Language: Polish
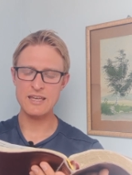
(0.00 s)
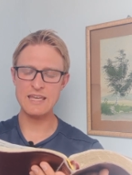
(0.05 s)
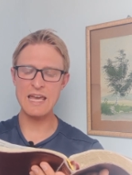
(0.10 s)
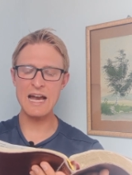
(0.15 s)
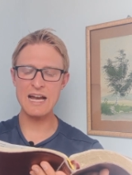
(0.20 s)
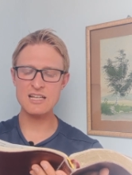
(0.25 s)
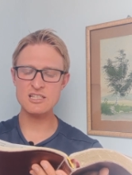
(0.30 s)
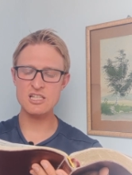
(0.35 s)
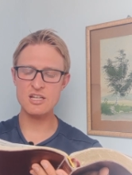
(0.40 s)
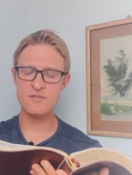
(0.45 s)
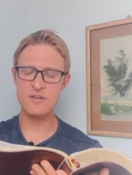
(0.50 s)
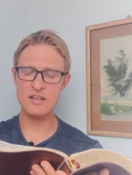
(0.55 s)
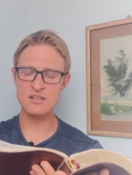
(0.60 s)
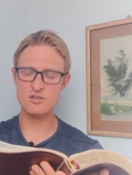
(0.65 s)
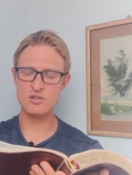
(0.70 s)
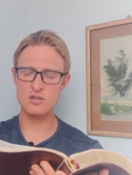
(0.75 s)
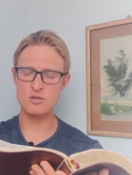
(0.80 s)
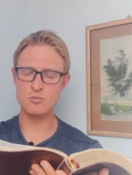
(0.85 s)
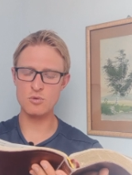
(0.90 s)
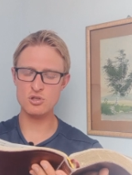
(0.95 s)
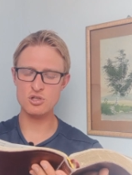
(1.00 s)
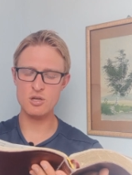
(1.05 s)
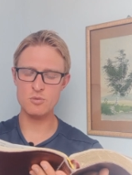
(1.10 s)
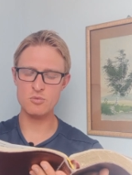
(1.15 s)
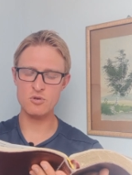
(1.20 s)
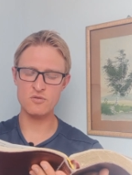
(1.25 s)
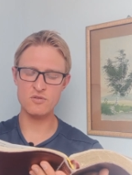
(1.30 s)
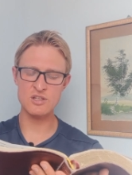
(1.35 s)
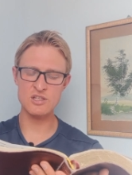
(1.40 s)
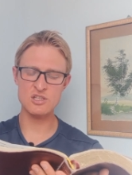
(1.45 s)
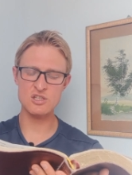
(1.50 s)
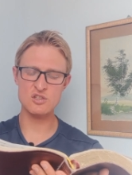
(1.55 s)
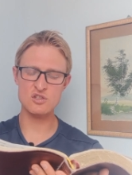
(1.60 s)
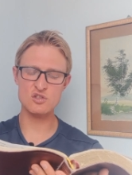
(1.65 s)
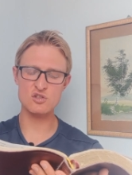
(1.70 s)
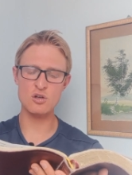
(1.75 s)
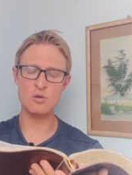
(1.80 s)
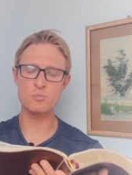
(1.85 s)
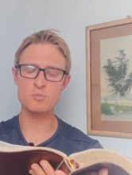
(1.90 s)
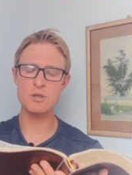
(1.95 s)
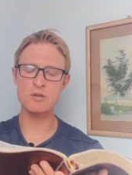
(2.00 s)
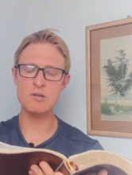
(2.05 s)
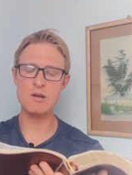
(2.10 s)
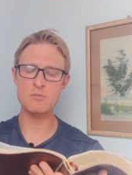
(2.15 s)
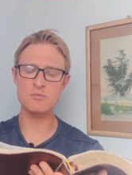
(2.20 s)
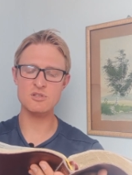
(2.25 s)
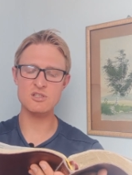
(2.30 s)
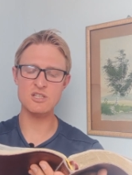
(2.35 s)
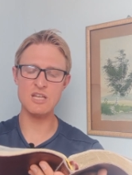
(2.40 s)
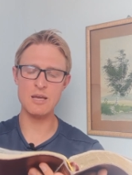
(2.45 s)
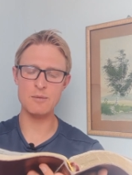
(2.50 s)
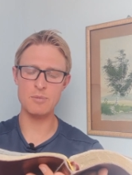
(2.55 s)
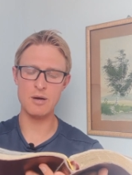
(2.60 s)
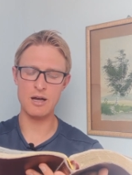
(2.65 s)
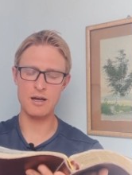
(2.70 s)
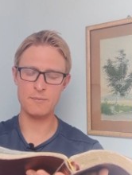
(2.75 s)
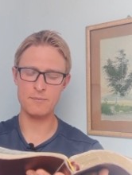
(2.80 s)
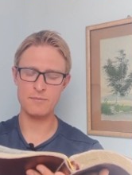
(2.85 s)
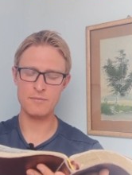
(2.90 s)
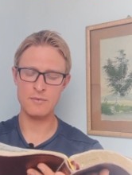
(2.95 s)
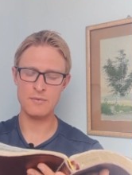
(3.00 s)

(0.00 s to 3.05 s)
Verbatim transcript: Jakże więc on może mówić: Stąpiłem z nieba?